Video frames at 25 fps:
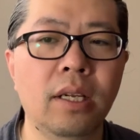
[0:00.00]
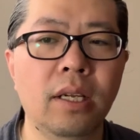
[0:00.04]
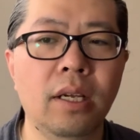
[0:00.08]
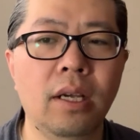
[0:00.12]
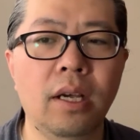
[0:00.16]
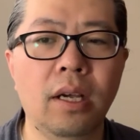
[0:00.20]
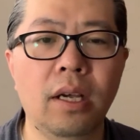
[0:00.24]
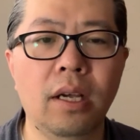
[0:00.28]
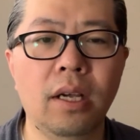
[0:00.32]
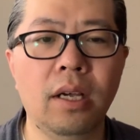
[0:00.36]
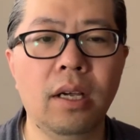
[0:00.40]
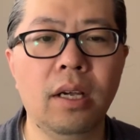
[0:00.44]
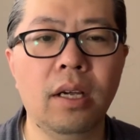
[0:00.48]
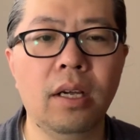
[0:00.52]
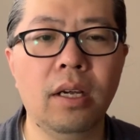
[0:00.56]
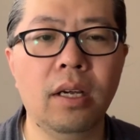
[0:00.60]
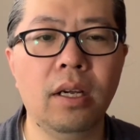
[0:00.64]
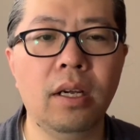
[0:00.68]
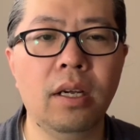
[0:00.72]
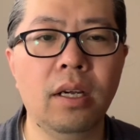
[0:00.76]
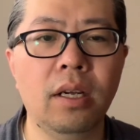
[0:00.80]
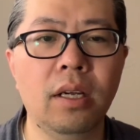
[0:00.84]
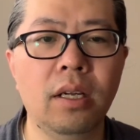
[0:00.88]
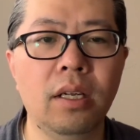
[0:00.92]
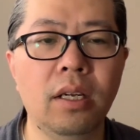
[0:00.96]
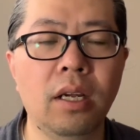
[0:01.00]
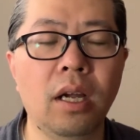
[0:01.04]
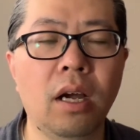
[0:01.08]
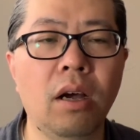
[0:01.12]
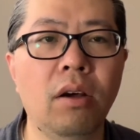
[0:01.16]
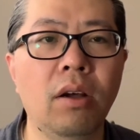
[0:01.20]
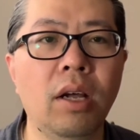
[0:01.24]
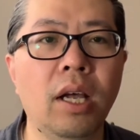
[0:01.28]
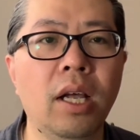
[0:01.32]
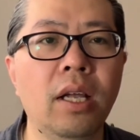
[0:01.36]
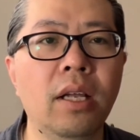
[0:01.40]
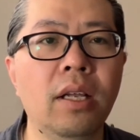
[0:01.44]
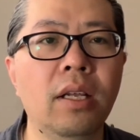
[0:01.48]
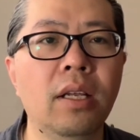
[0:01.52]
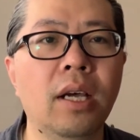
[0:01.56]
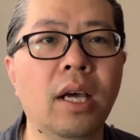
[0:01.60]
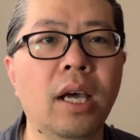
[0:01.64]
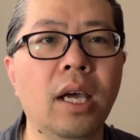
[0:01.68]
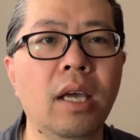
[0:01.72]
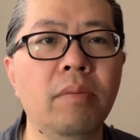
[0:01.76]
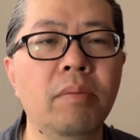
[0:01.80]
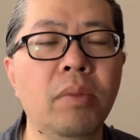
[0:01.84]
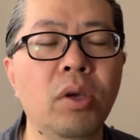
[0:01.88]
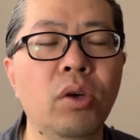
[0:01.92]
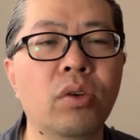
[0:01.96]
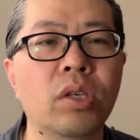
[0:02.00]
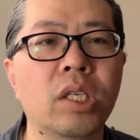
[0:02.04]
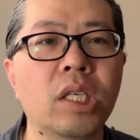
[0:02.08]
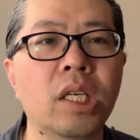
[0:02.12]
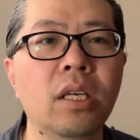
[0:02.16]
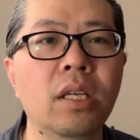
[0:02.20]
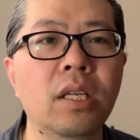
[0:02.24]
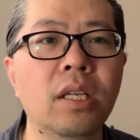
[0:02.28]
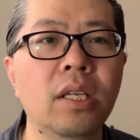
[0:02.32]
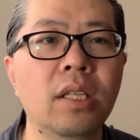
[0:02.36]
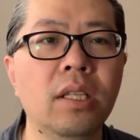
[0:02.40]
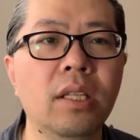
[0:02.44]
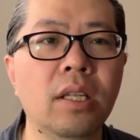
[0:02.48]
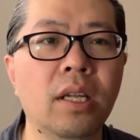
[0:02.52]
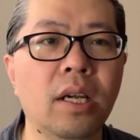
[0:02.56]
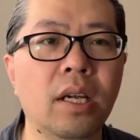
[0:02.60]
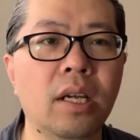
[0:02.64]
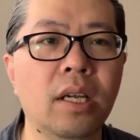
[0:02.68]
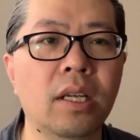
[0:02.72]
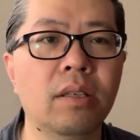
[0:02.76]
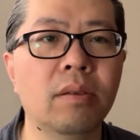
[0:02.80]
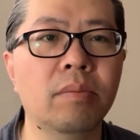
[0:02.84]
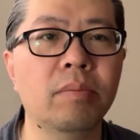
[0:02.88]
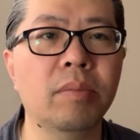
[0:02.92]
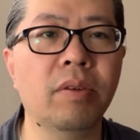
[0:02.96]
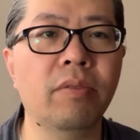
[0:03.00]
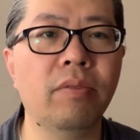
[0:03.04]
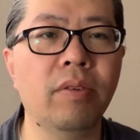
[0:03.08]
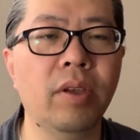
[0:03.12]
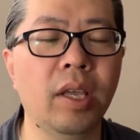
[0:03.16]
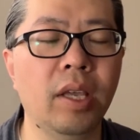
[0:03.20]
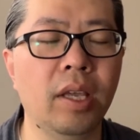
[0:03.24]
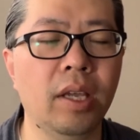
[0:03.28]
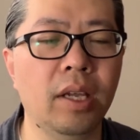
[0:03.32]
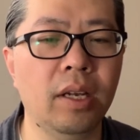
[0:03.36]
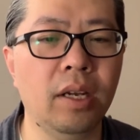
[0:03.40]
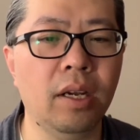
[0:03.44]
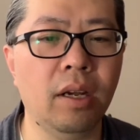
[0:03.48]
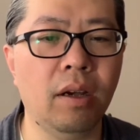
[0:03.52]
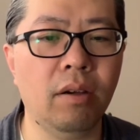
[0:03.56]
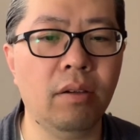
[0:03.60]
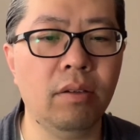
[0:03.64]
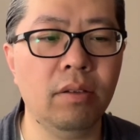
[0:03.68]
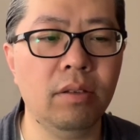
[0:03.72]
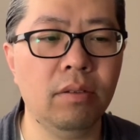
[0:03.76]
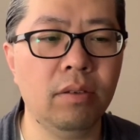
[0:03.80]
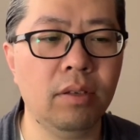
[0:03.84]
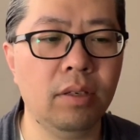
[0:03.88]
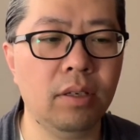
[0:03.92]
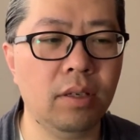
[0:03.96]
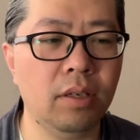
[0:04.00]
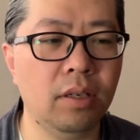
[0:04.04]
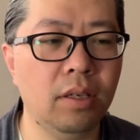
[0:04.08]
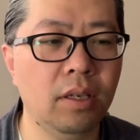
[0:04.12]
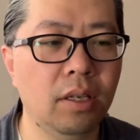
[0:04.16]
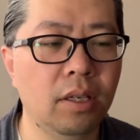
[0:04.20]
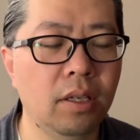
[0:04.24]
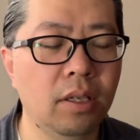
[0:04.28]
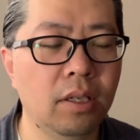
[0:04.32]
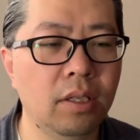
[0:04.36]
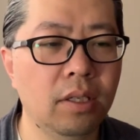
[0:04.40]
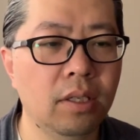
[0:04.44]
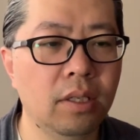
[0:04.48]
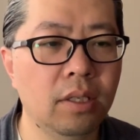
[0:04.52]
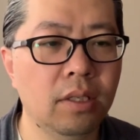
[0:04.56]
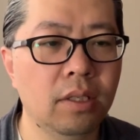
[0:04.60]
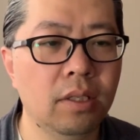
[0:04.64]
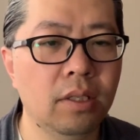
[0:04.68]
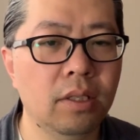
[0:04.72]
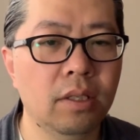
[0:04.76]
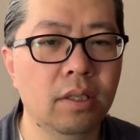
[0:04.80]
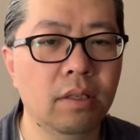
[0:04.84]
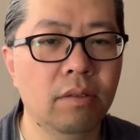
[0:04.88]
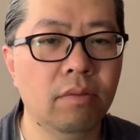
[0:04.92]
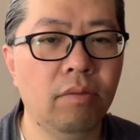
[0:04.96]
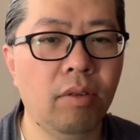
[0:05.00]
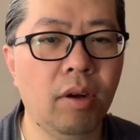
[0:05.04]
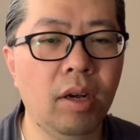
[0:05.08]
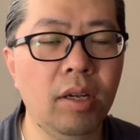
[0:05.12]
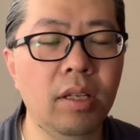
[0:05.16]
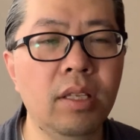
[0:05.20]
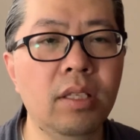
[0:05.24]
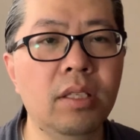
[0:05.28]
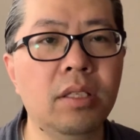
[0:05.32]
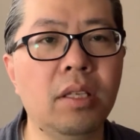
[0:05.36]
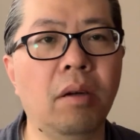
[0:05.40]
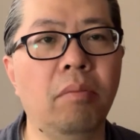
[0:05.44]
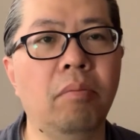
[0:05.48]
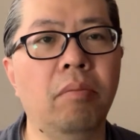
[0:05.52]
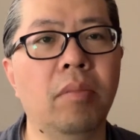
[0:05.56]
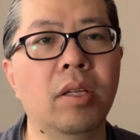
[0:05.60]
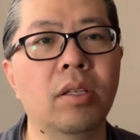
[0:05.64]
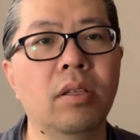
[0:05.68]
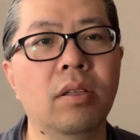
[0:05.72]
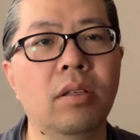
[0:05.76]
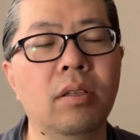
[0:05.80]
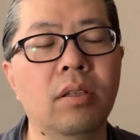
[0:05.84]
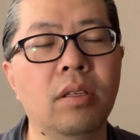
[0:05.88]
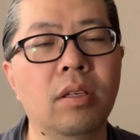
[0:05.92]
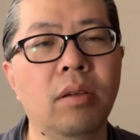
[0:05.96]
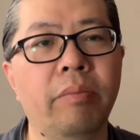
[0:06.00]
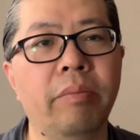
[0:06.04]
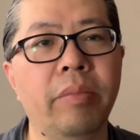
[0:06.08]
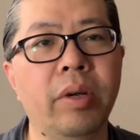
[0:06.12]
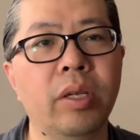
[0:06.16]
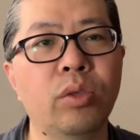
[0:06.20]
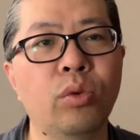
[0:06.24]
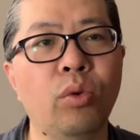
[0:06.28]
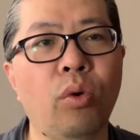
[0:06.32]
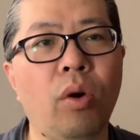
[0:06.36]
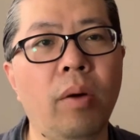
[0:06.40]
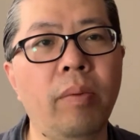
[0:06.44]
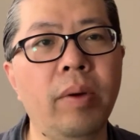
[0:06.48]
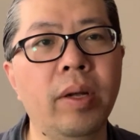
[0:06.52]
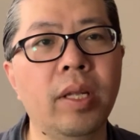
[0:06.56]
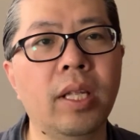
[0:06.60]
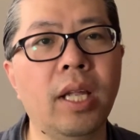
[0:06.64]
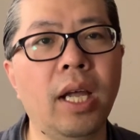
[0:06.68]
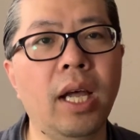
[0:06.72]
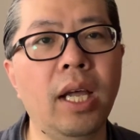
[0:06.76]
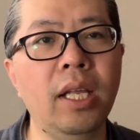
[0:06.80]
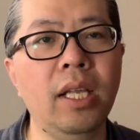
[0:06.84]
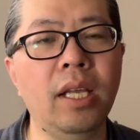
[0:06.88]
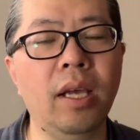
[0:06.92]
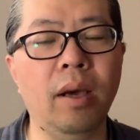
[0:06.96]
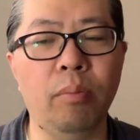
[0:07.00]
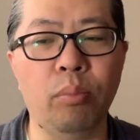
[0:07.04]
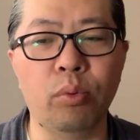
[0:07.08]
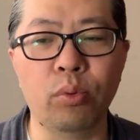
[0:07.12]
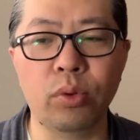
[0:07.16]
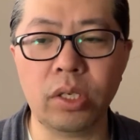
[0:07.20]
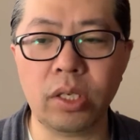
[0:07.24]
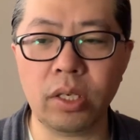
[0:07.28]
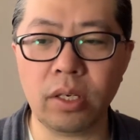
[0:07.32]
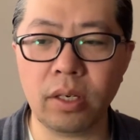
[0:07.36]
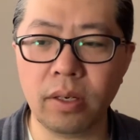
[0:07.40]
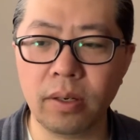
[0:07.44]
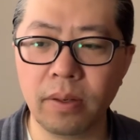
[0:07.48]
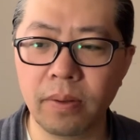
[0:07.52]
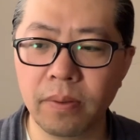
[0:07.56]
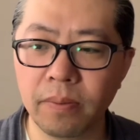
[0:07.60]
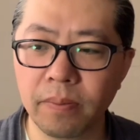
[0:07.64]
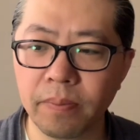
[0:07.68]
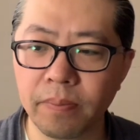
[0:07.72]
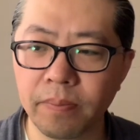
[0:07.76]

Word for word: 啊，然后还还没有声音呢，这么飞，然后就是，反正你怎么怎么琢磨，它也不是，